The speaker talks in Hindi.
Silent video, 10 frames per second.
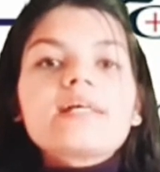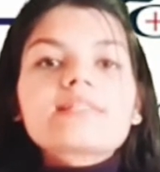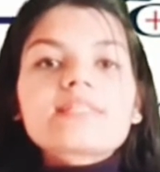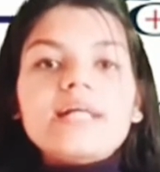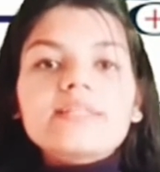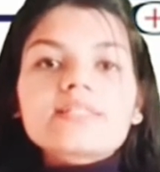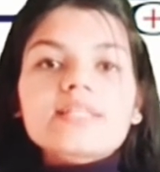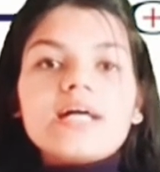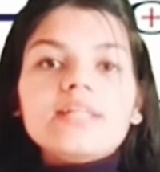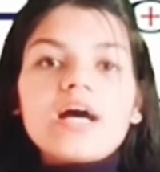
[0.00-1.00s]
साथ ही
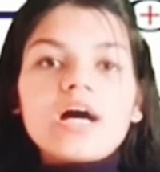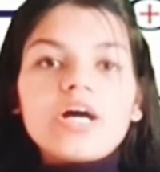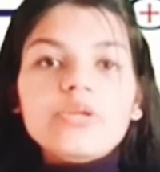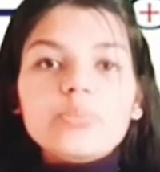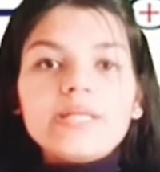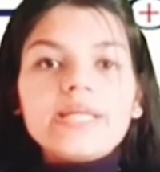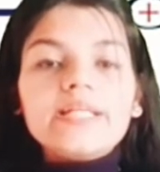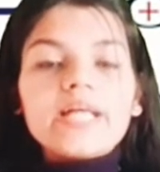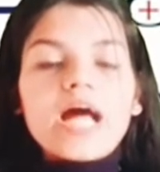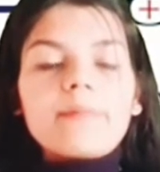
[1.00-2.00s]
साथ हर
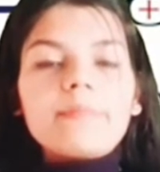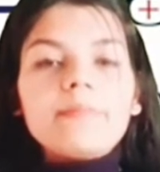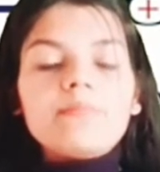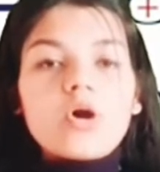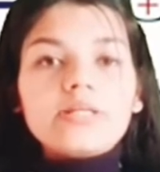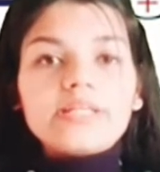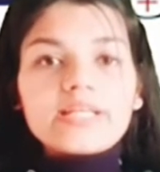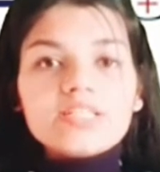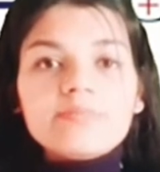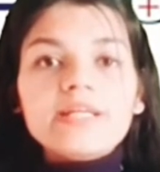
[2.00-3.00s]
वीकेंड यहाँ पे मॉक
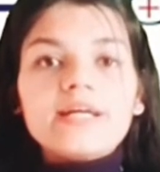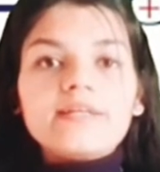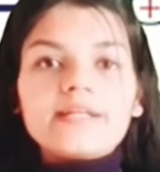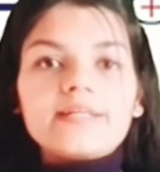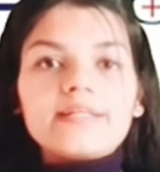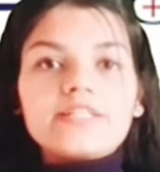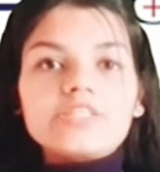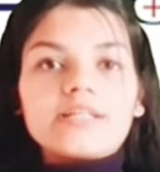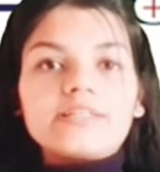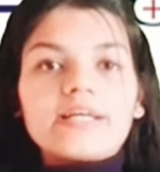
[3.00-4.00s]
टेस्ट भी कंडक्ट किया
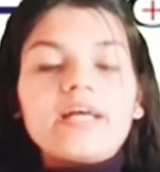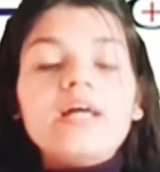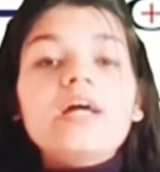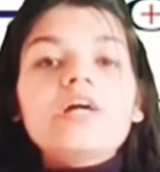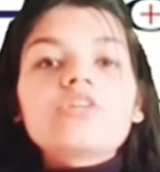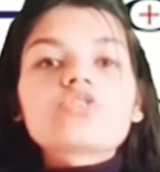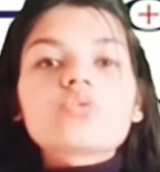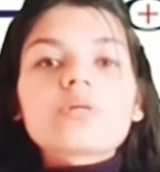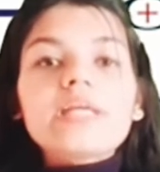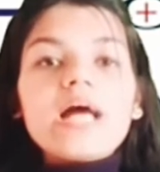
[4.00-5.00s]
जाता है
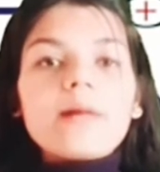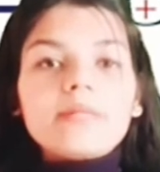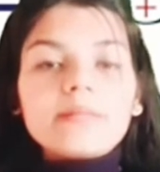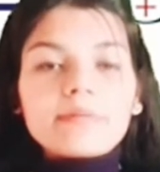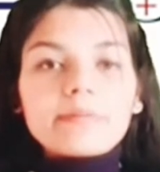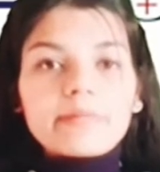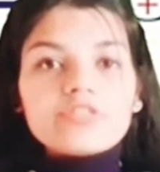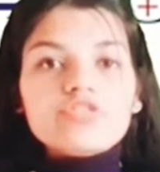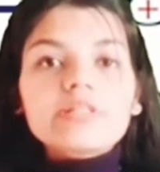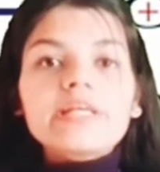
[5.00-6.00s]
जो कि आपके
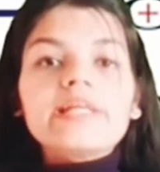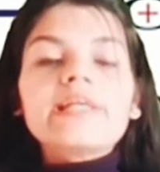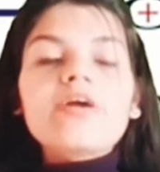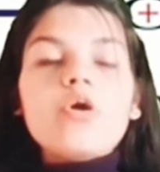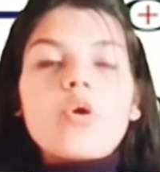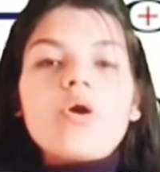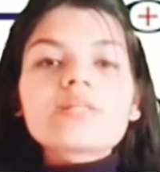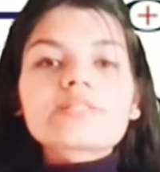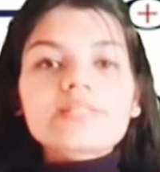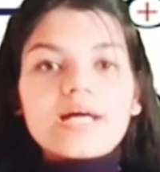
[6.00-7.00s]
प्रिपरेशन के लिए
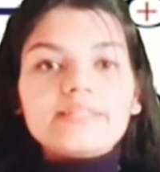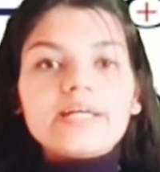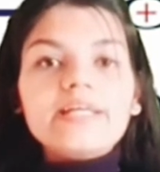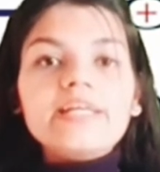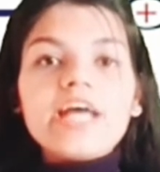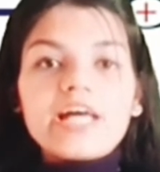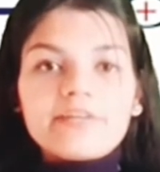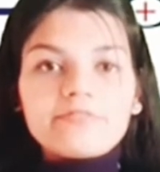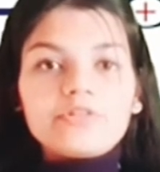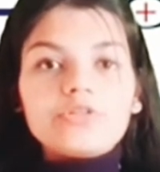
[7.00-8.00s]
और ज़्यादा ही
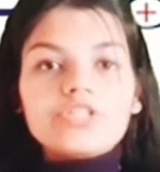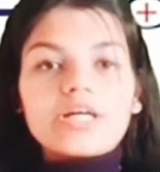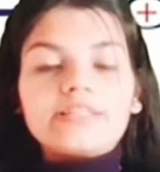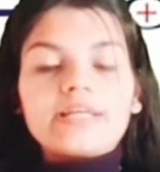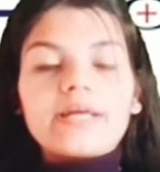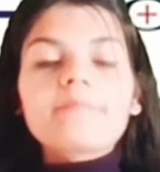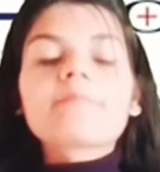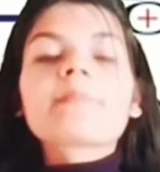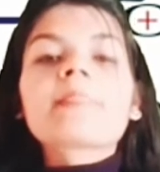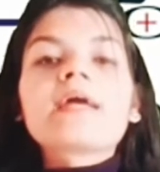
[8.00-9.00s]
हेल्पफुल हो जाता है
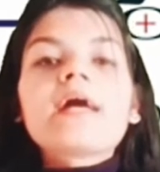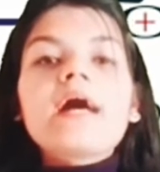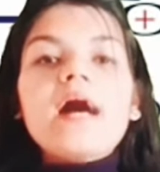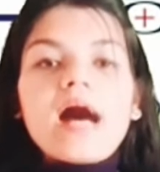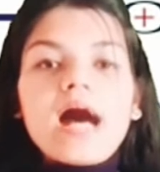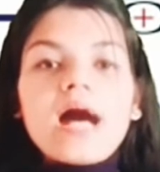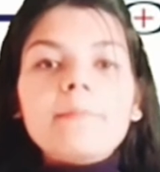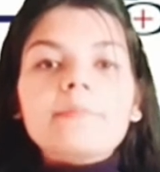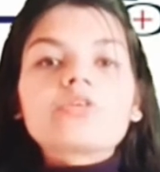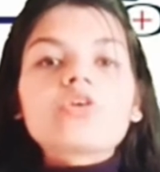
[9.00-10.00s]

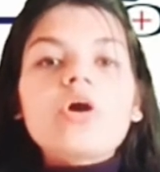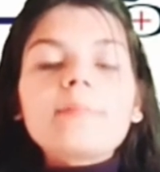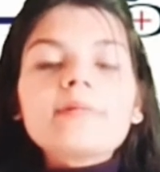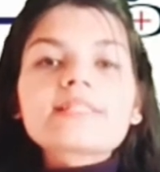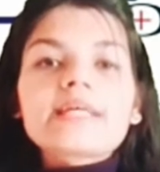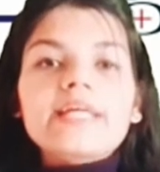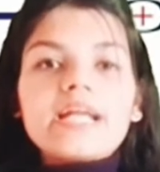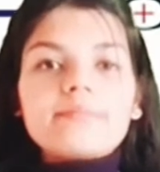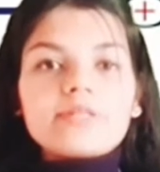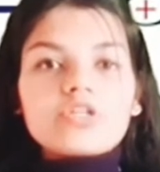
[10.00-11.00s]
आप टॉपर्स
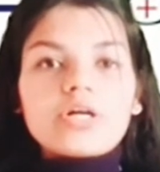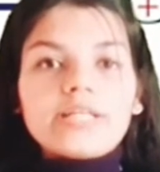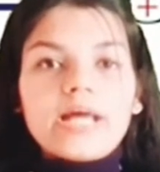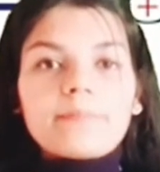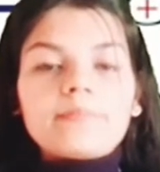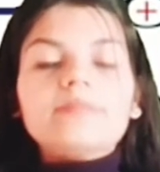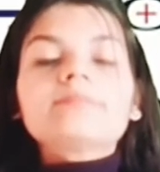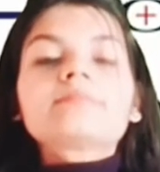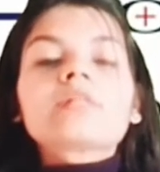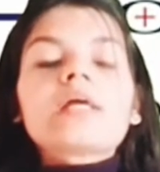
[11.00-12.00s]
अकेडमी डॉट ऐप पर
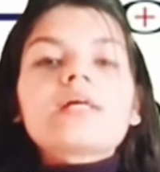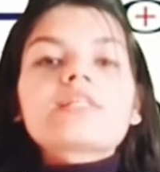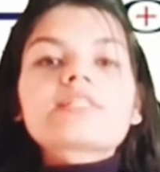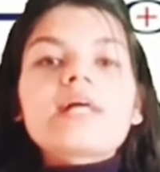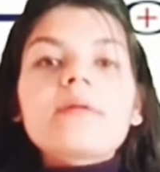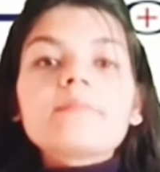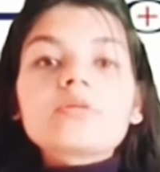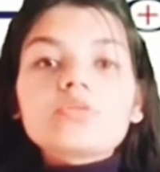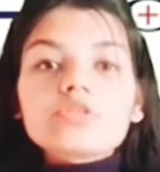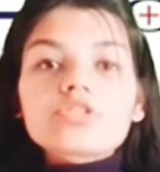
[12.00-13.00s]
सब
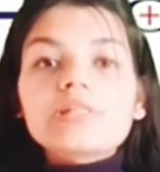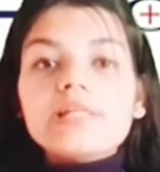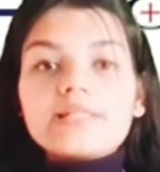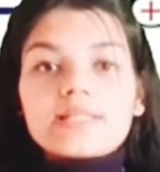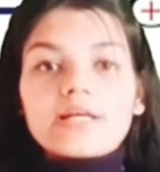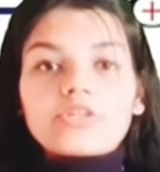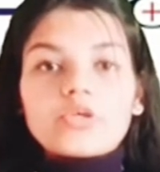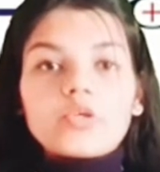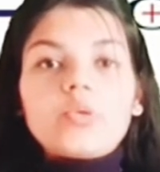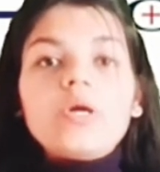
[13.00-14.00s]
कुछ ले सकते
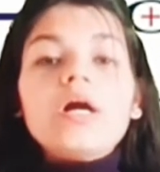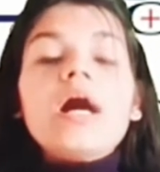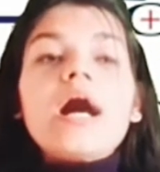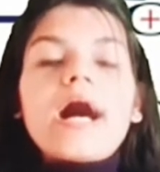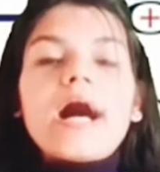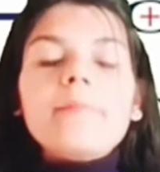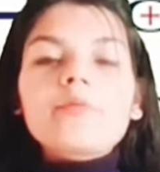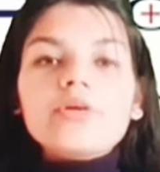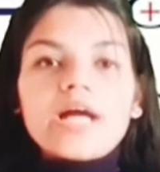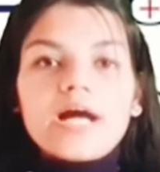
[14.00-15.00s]
हो
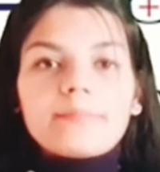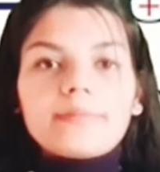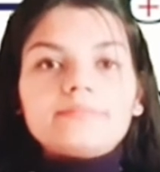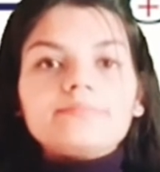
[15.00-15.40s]
आपको यहाँ पे